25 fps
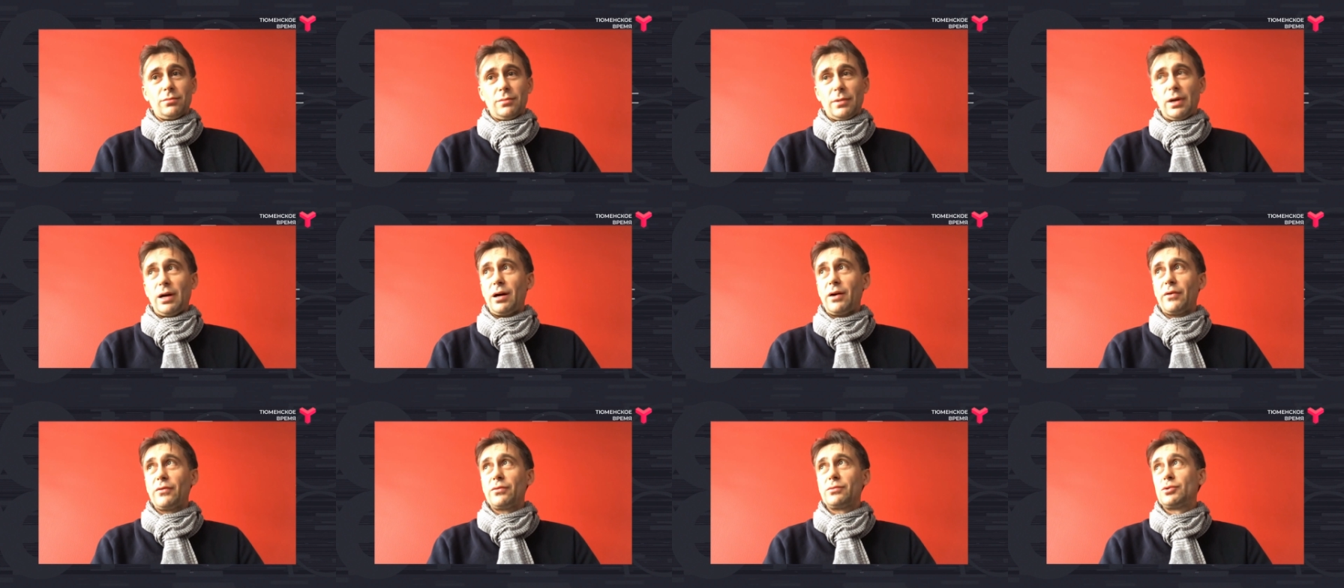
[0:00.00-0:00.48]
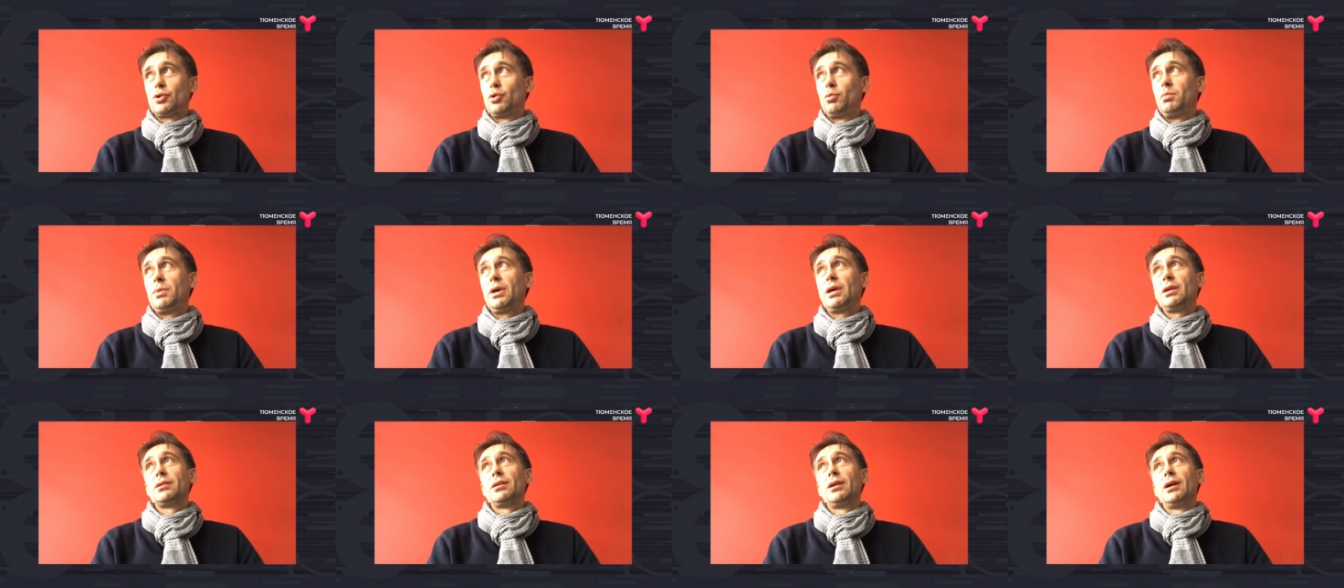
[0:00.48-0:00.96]
а
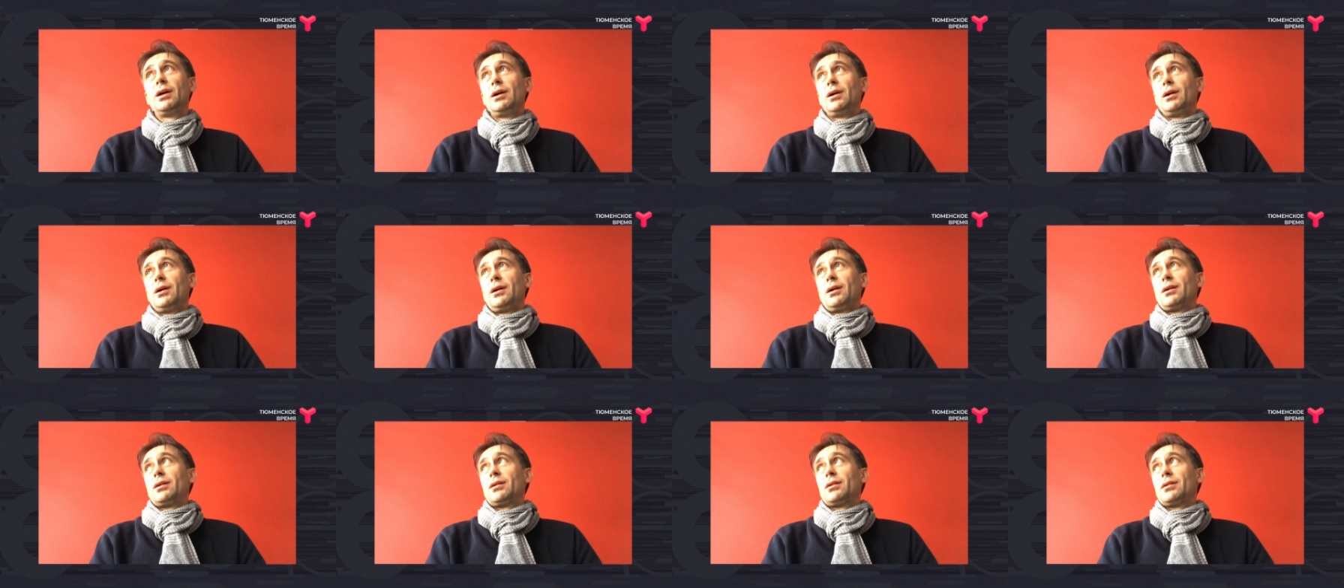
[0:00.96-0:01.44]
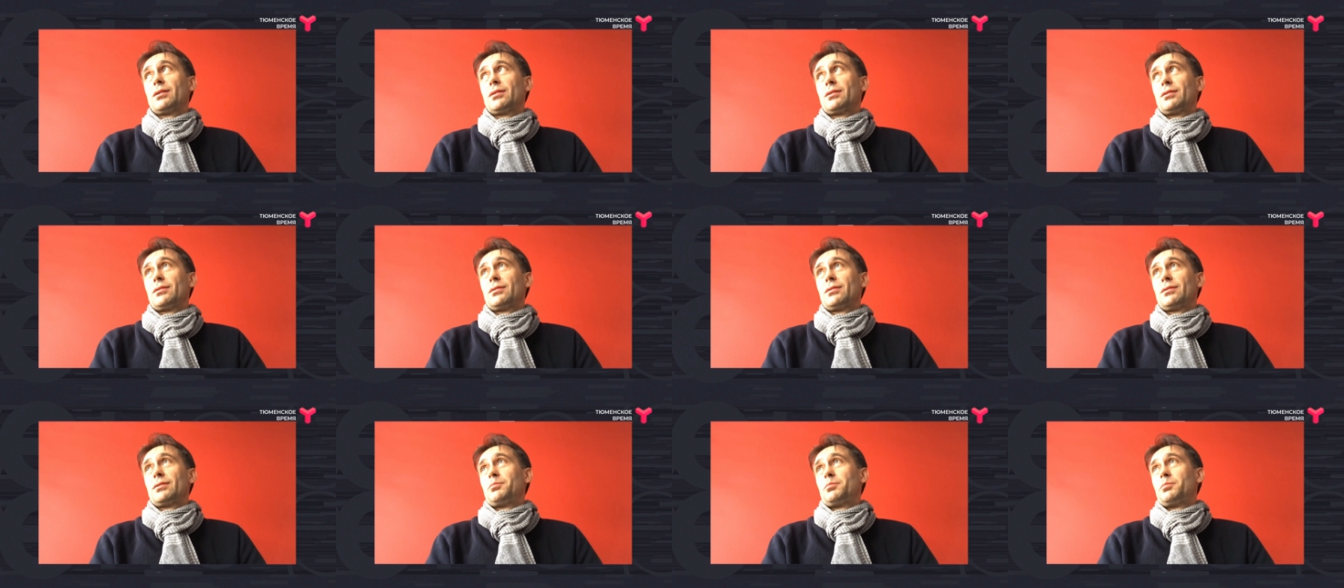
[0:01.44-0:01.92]
Тюмень
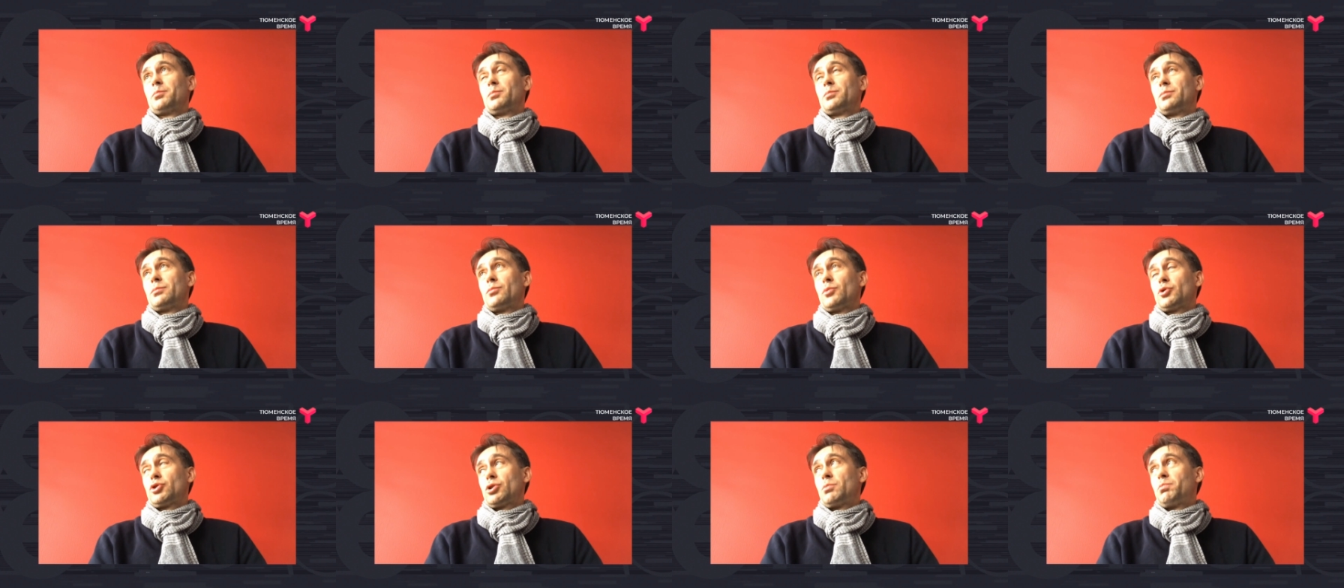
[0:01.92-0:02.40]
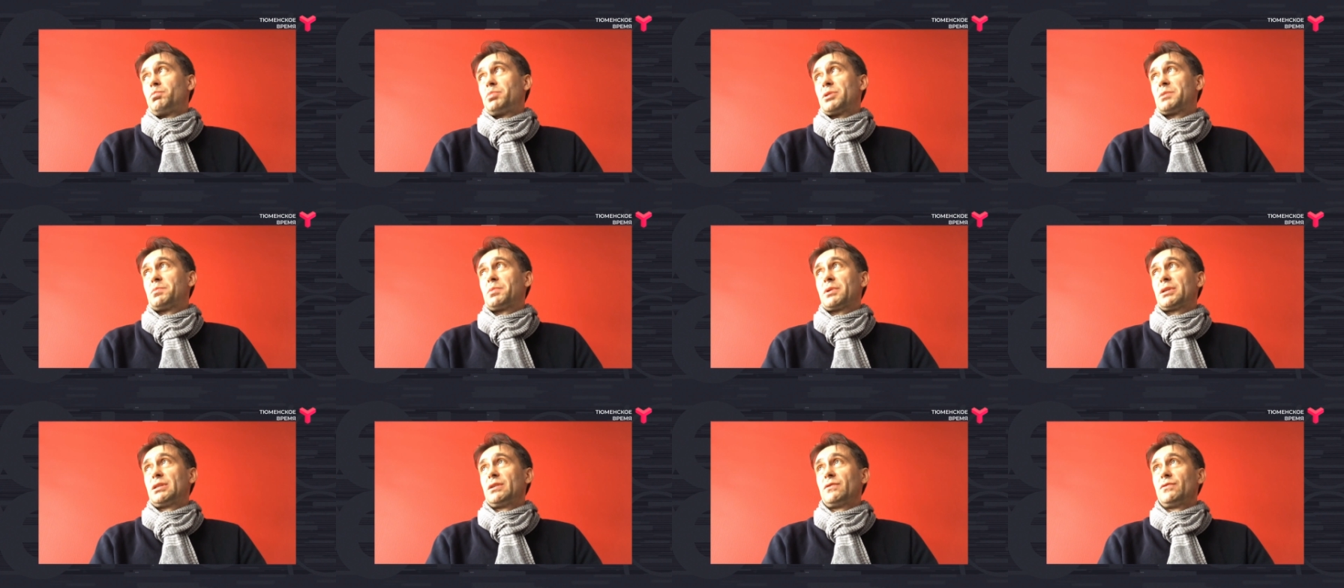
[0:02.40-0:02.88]
э, очень
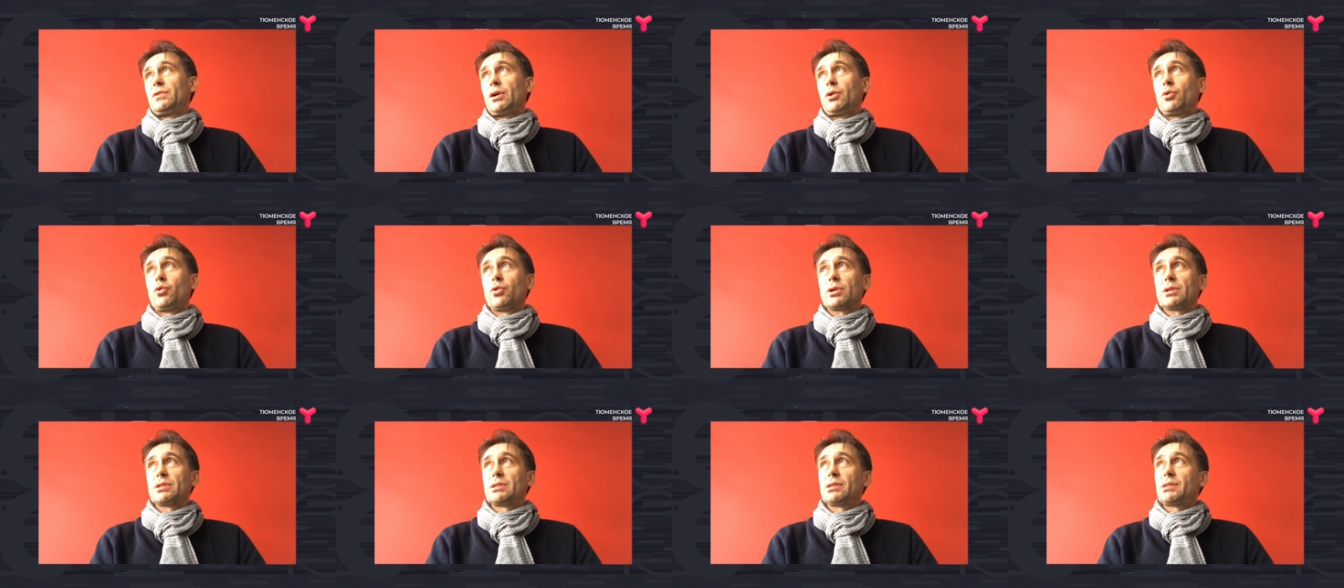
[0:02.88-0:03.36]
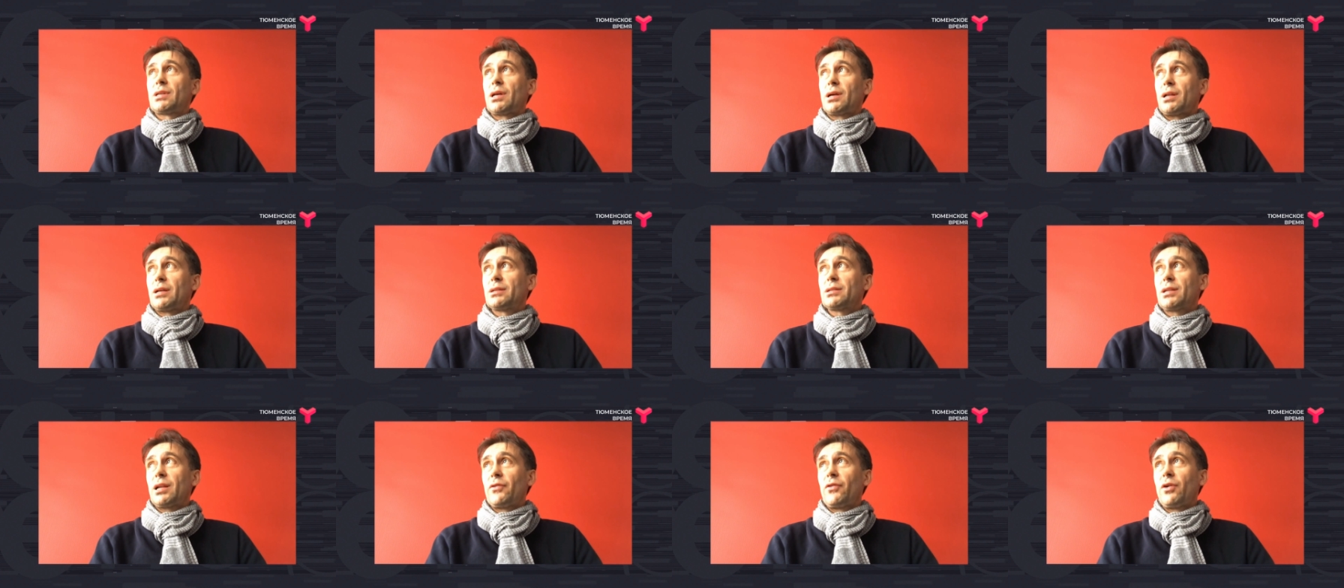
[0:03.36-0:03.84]
перспективный город, здесь
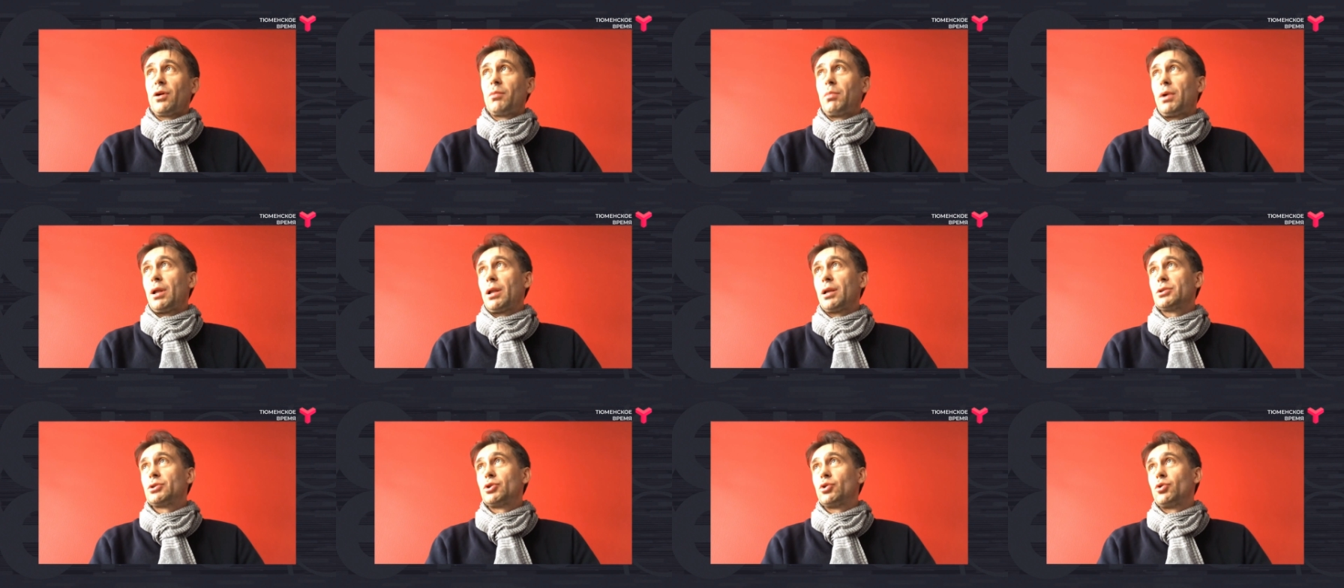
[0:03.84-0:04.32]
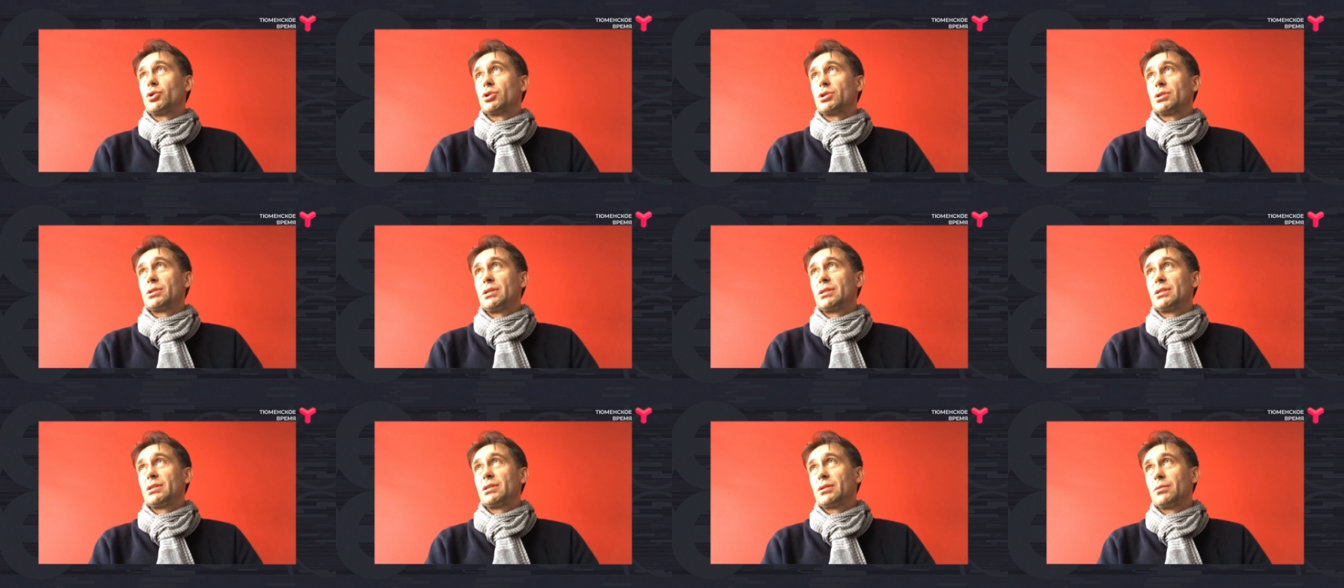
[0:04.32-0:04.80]
талантливая молодежь,
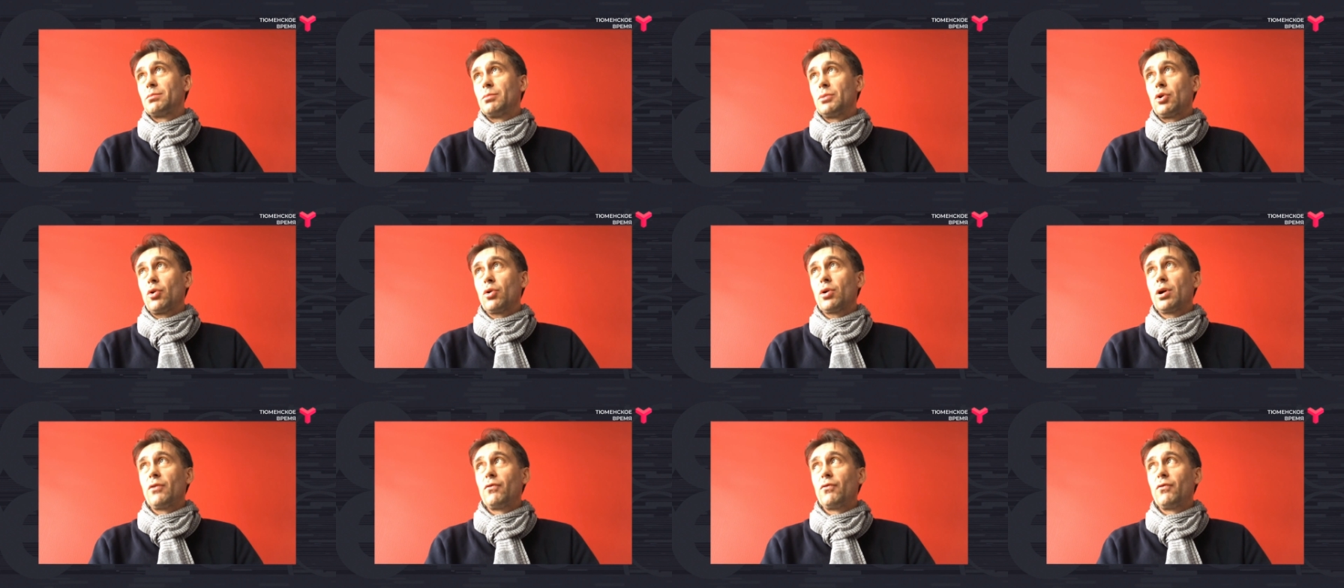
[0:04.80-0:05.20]
здесь много